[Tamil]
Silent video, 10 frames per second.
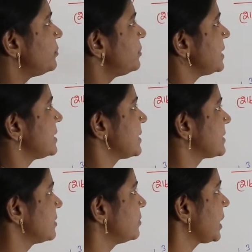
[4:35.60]
ஃபிஃப்டி
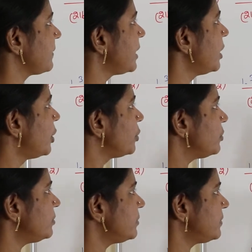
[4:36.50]
சிக்ஸ் ஓகேவா
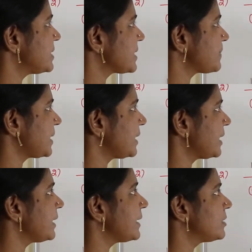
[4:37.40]
டூ ஃபிஃப்டி சிக்ஸ்
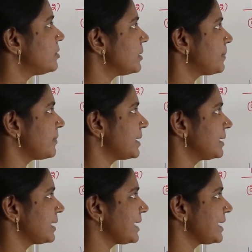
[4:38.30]
பார்த்தீங்கன்னா எதோட பவர்